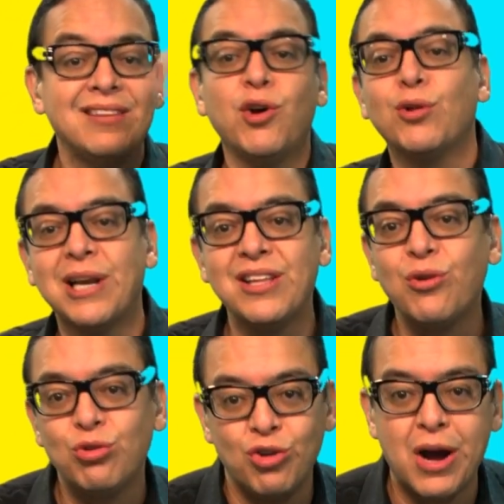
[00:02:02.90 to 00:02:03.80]
Esa es otra
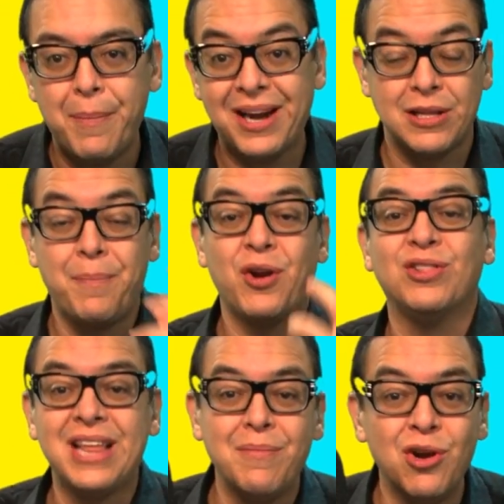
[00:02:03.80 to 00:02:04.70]
discusión aparte. Pero
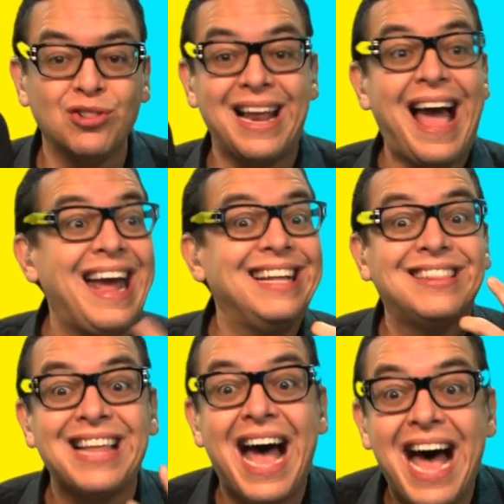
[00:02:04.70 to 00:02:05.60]
en términos de las
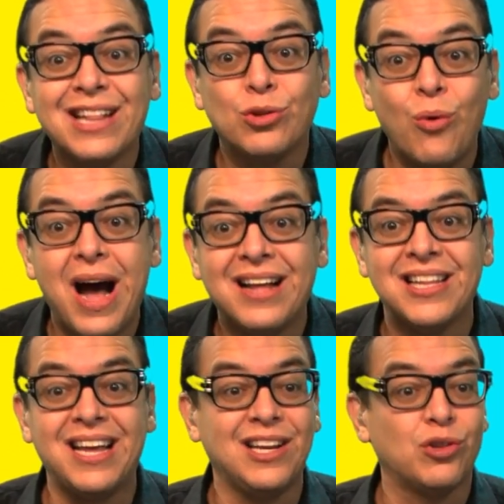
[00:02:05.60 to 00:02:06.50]
estatuas
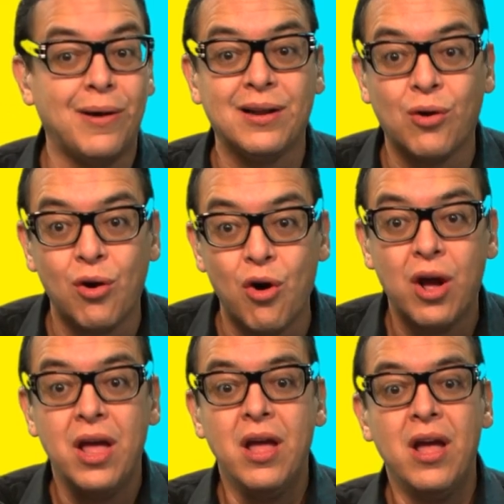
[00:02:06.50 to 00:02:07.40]
de Cristóbal Colón,
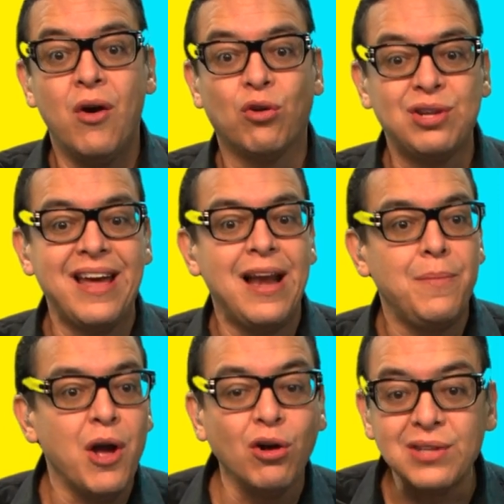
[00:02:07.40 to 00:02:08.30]
o sea, en el
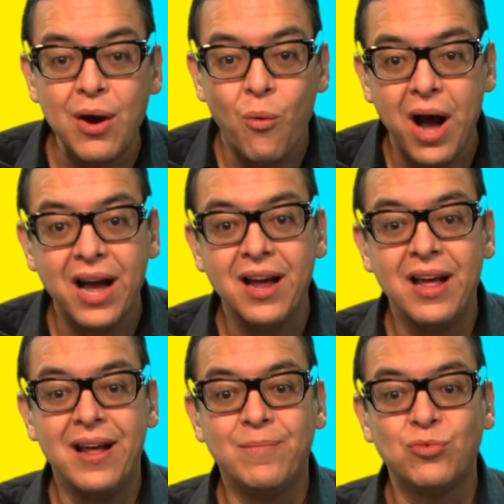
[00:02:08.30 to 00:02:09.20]
viejo San Juan,
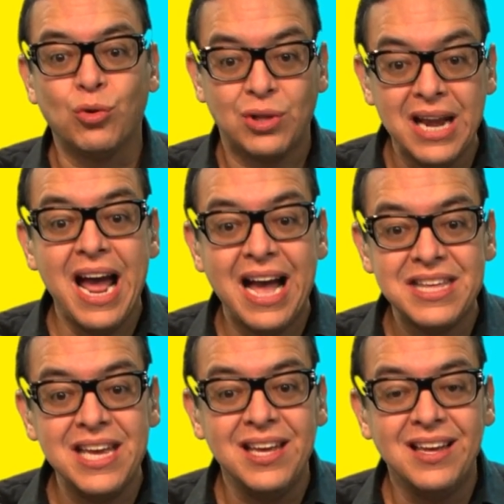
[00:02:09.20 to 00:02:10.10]
tú tienes
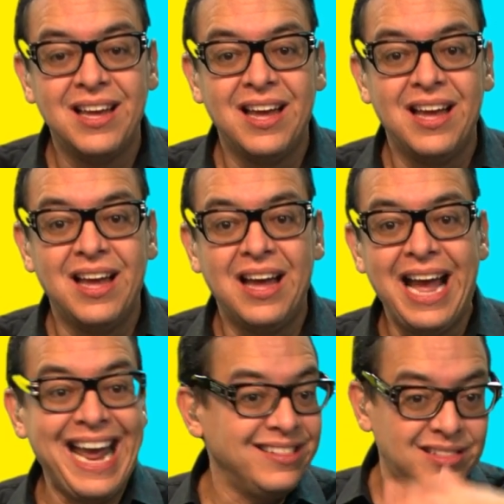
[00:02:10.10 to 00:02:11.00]
allí
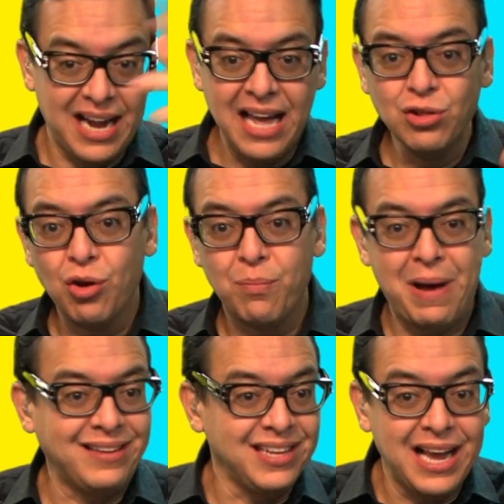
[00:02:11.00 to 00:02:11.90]
entrando
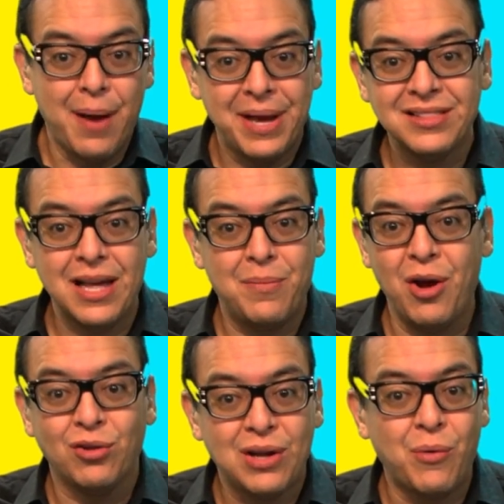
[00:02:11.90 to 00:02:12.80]
básicamente al
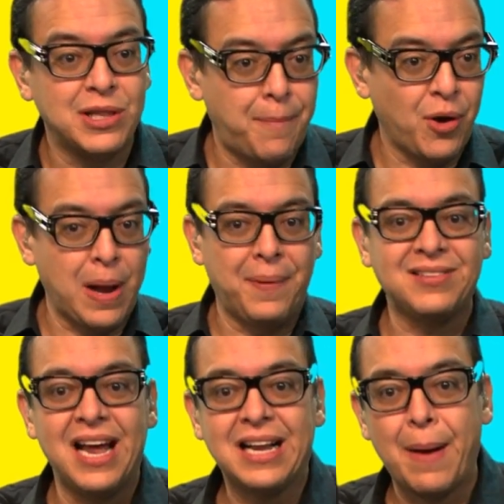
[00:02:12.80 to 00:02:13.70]
viejo San Juan, después que
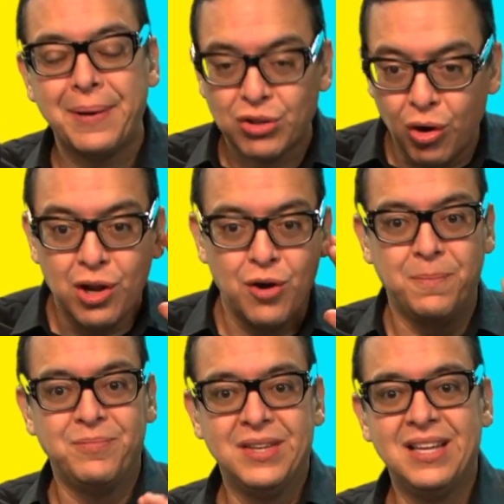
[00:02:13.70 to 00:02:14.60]
pasa el Capitolio,
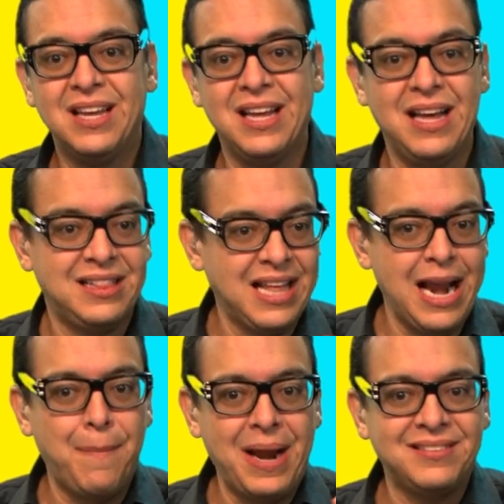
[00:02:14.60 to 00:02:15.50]
que está
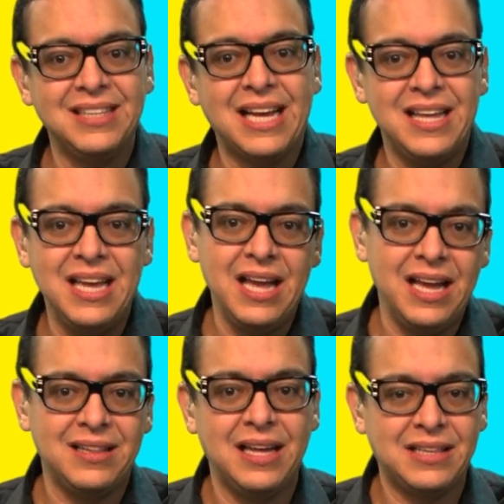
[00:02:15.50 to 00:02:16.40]
la placita allí
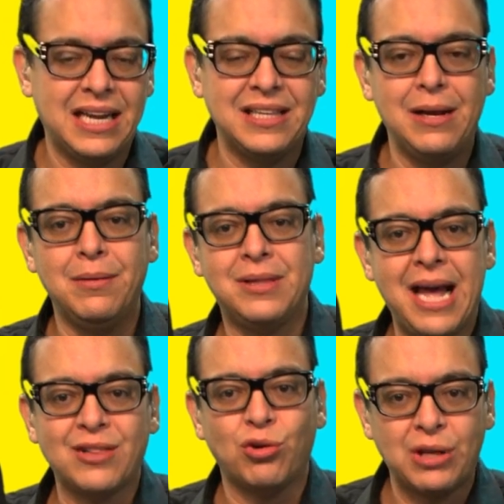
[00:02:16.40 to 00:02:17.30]
eh, detrás del
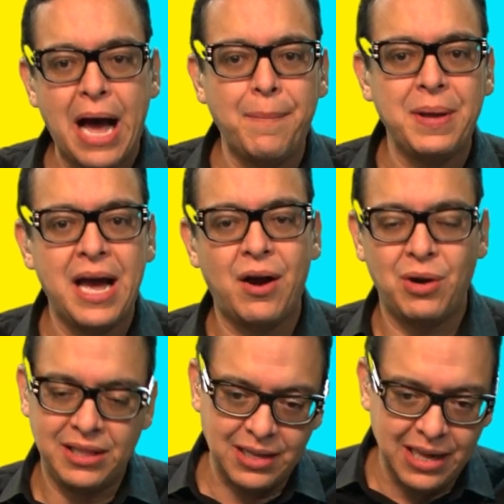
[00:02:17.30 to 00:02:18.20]
Teatro Tapia, o
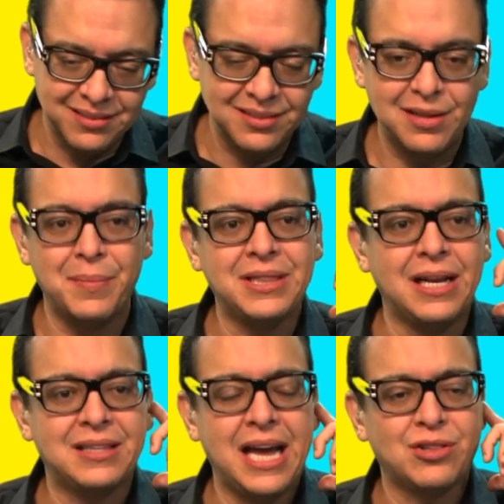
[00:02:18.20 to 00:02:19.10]
en la entrada esencialmente
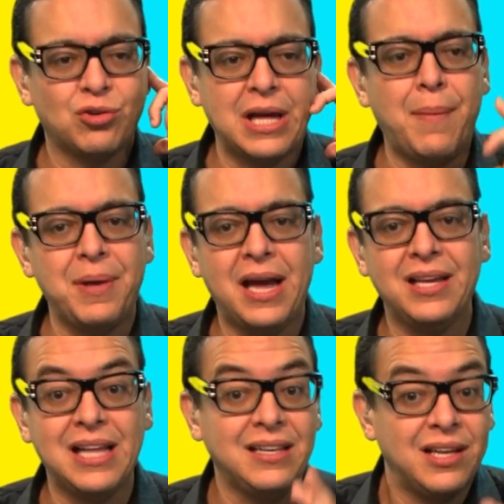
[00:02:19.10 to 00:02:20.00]
del Teatro Tapia
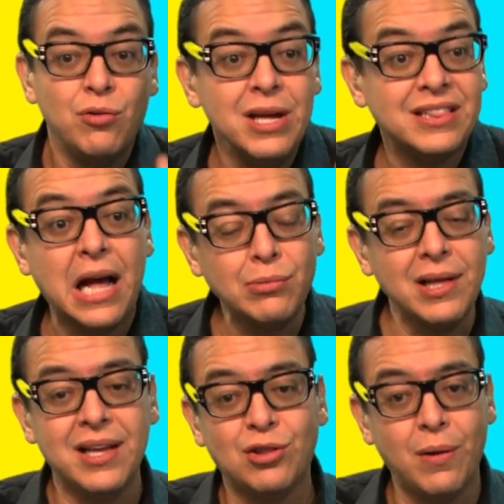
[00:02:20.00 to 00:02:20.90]
y tal, tiene una
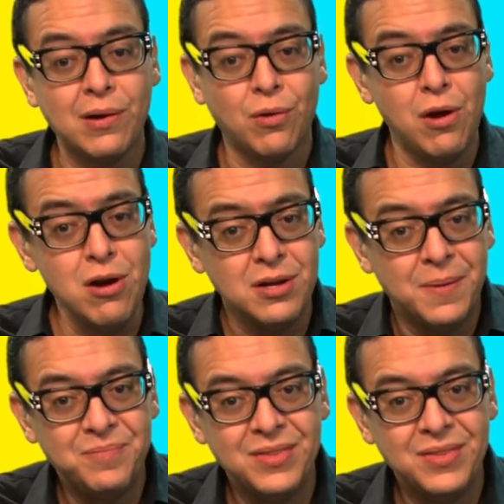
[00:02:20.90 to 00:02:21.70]
estatua de Cristóbal Colón.